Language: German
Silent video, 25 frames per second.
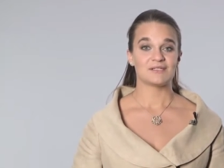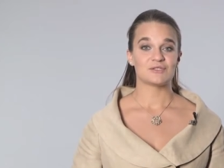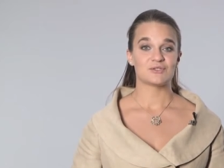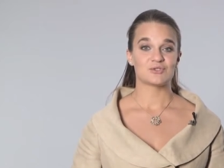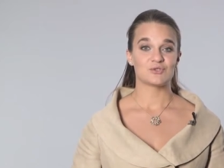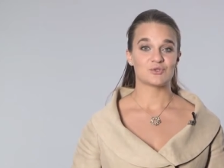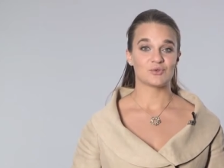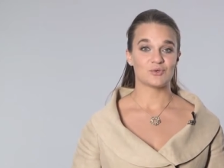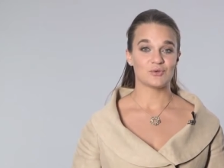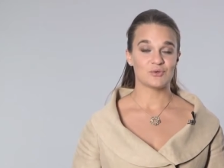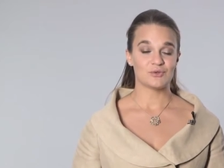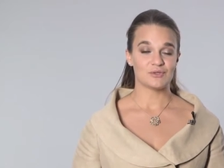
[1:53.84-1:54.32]

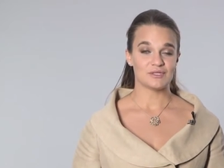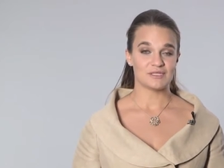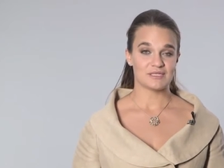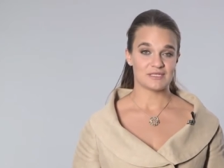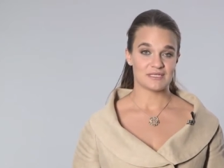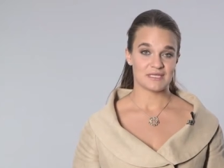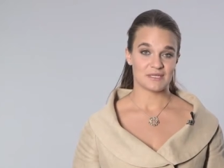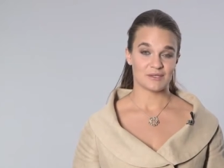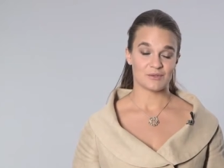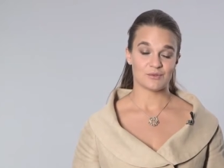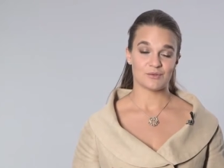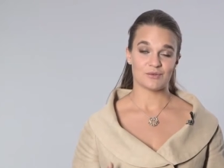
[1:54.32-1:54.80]
So
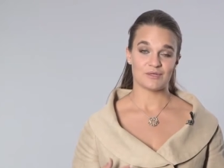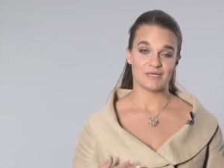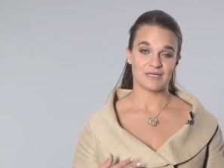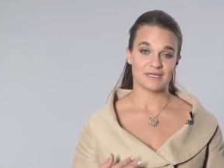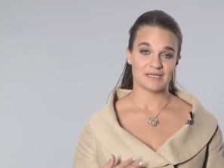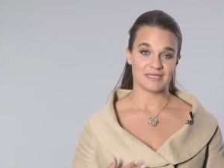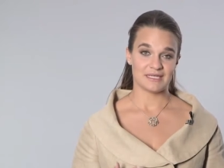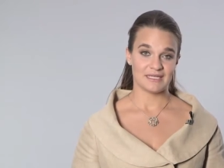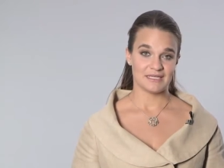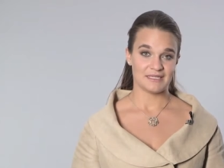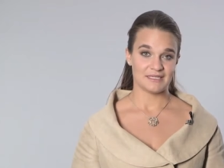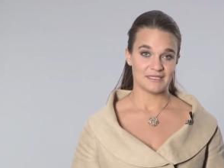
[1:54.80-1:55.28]
ist ein
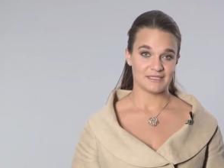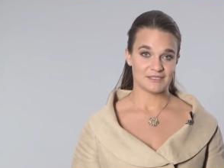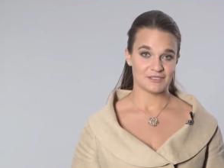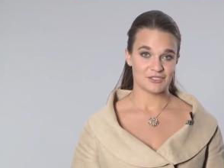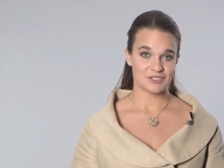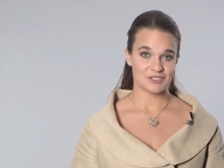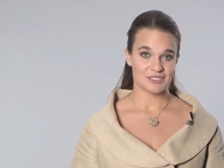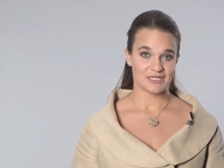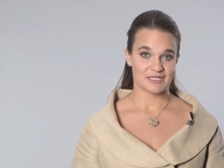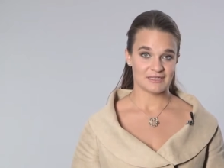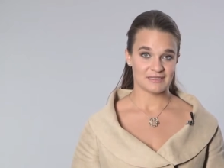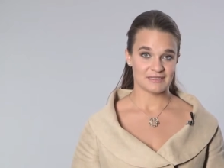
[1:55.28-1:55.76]
Kollagen
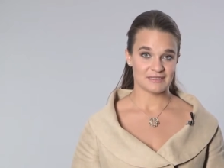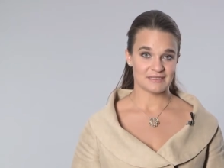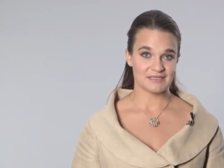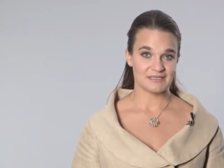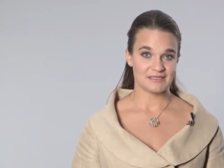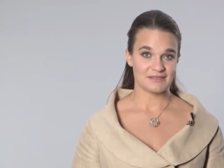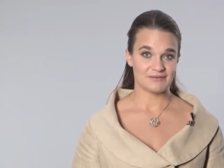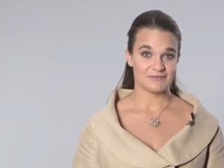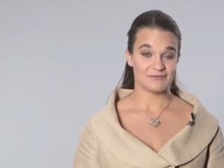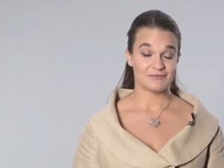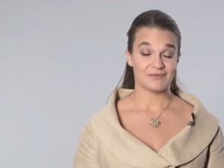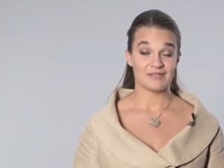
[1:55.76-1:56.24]

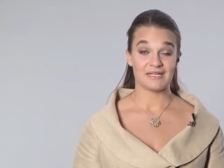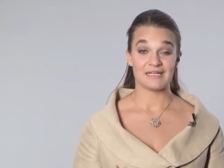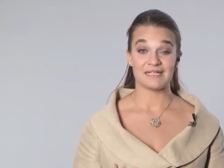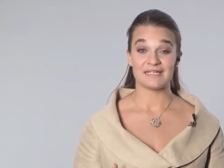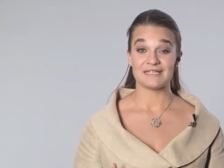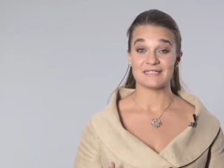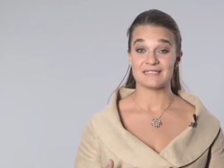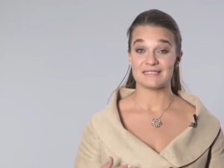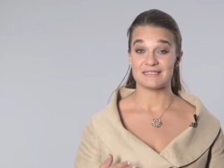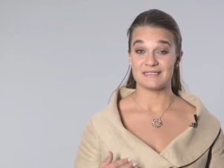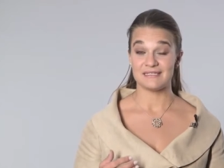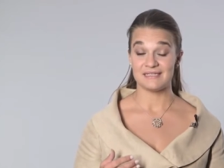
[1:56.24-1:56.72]
entstanden,
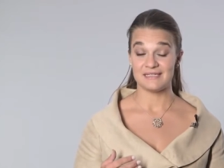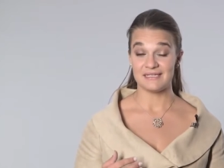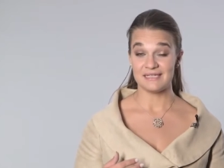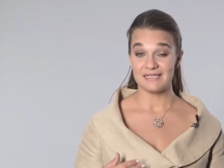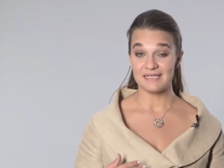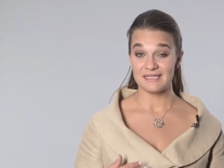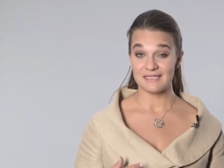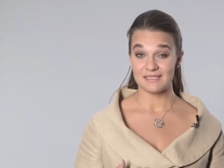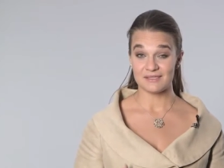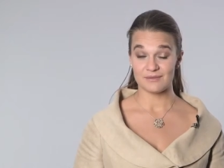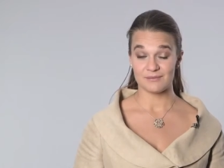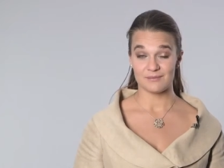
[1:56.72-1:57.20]
welches
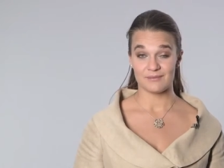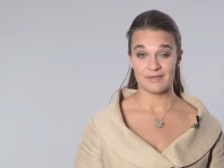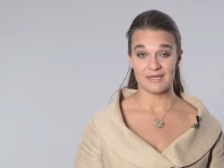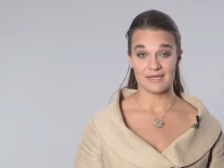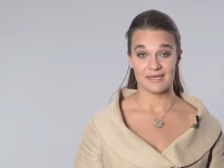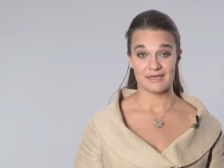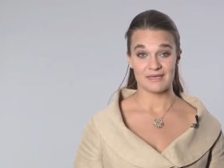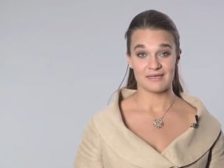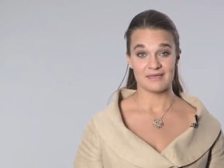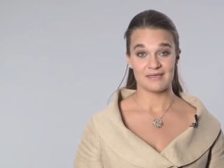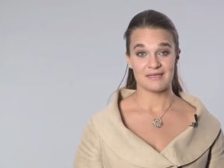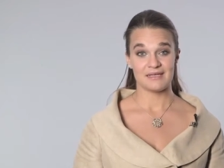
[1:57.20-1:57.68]
nicht
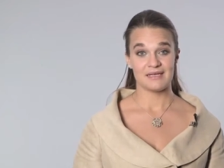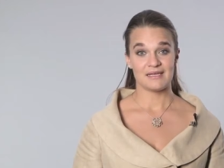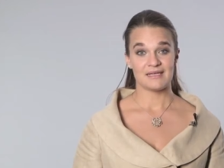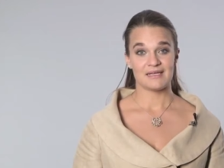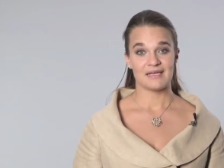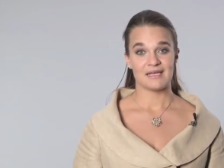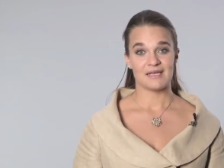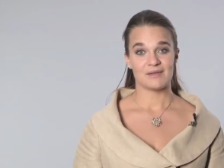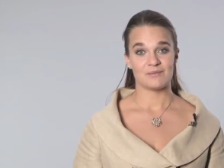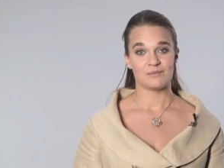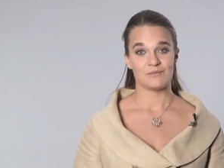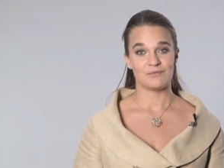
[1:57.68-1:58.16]
mehr
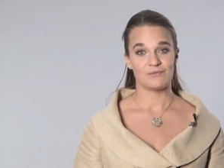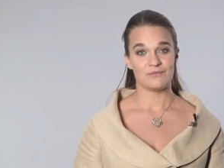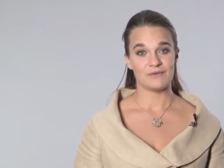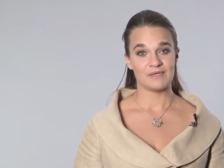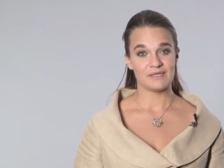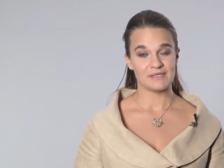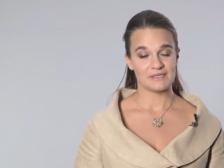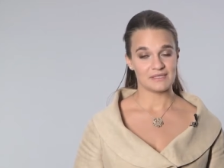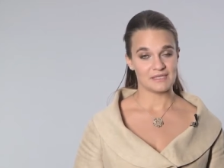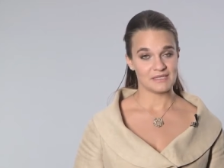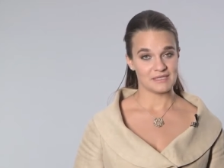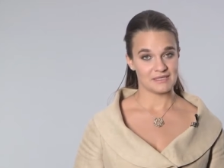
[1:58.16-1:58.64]

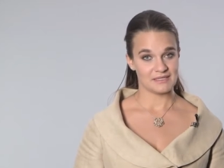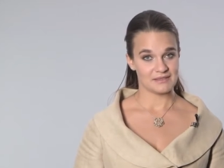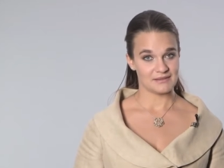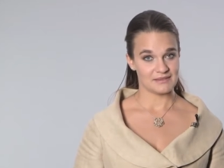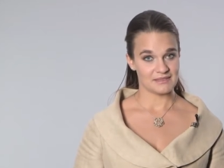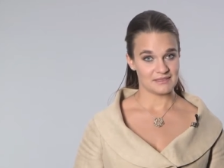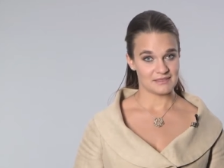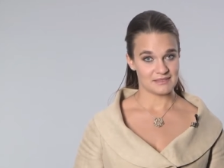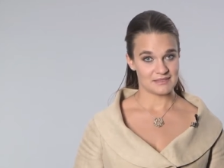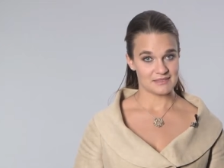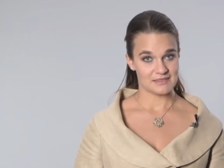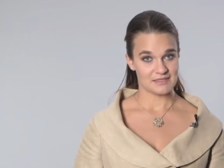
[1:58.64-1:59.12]

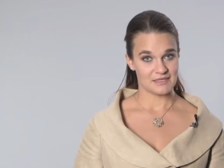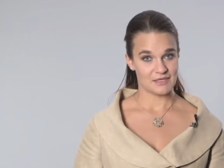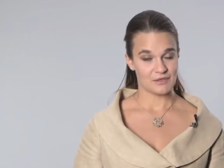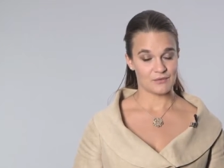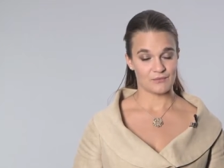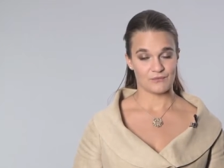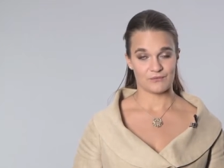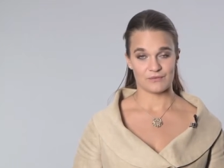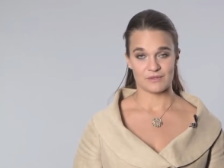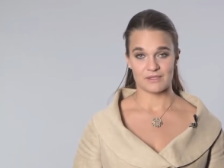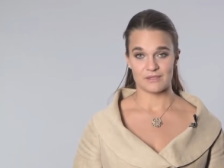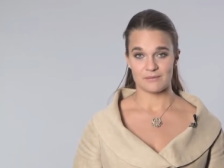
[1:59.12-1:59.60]
empfindlich ist
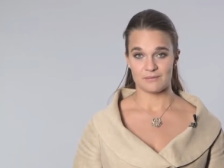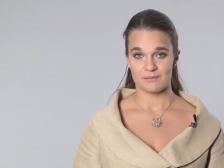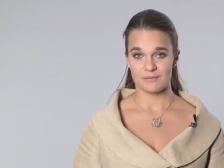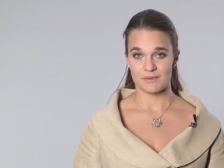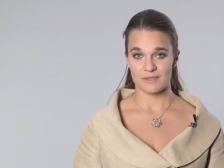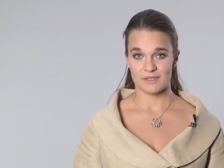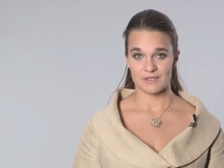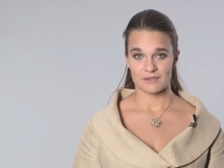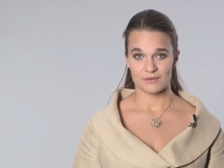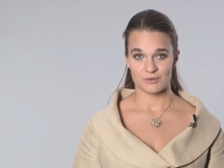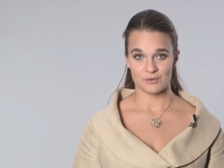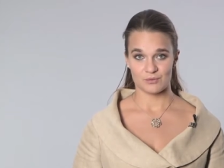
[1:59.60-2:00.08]
auf
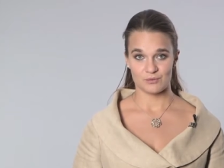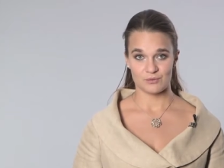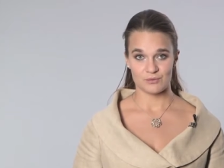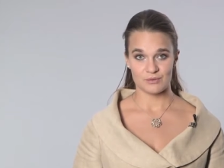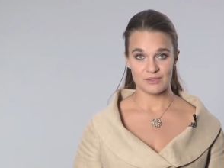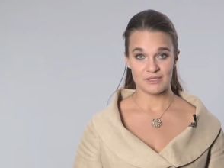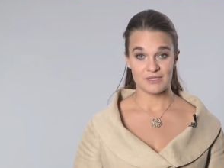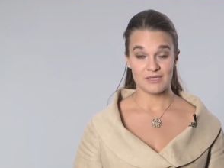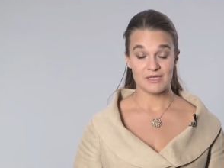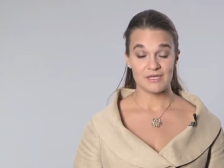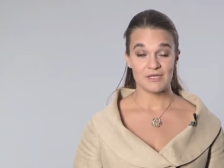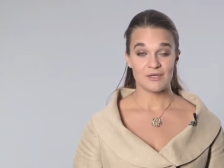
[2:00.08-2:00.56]

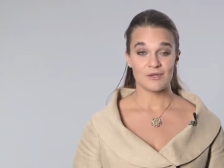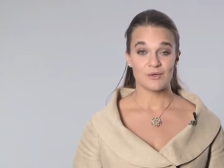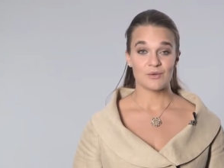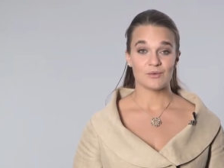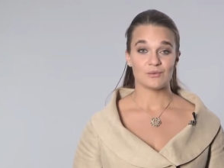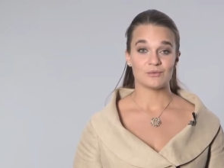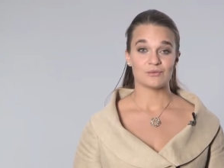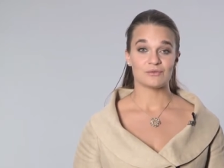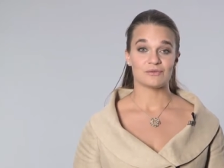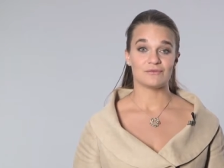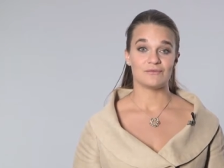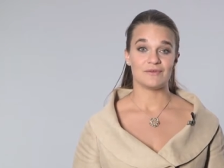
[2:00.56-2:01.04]
Temperatur
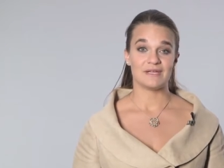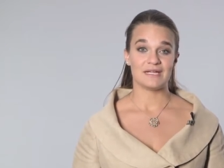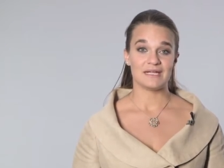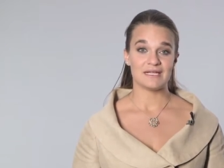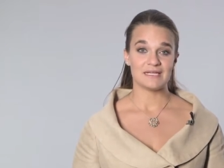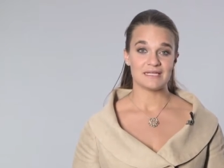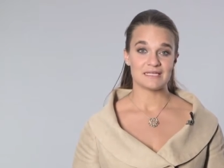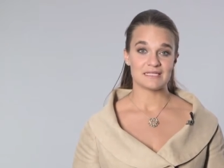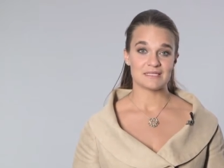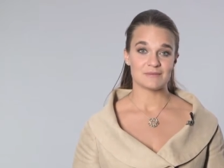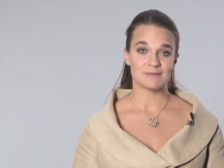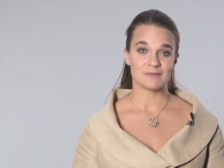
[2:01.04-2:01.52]
und
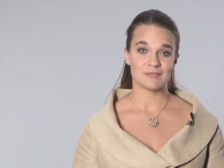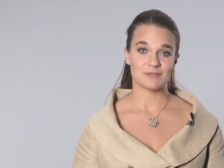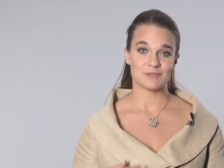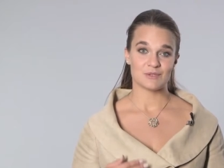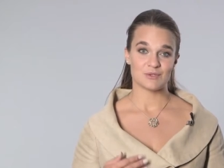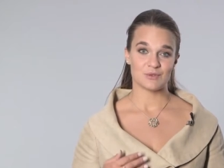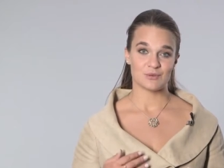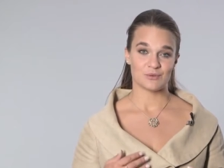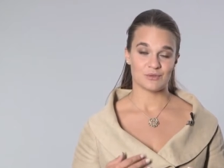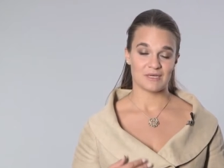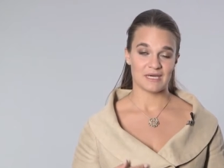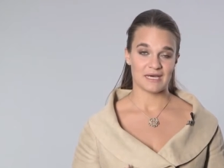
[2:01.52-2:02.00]
welches man
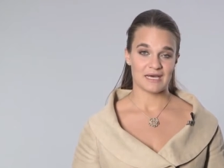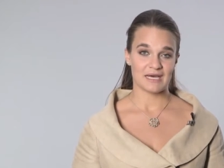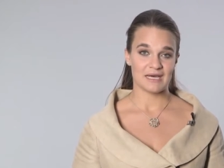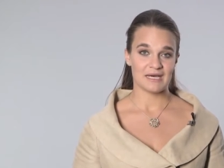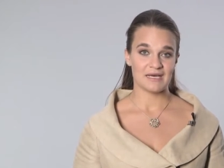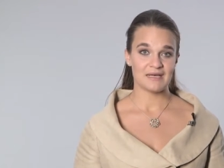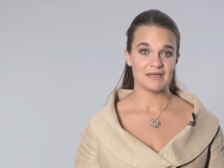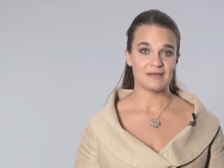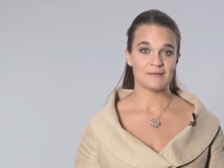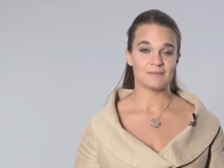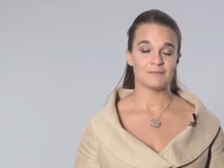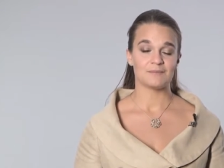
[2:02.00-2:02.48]

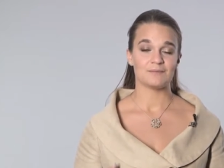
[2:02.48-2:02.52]
sogar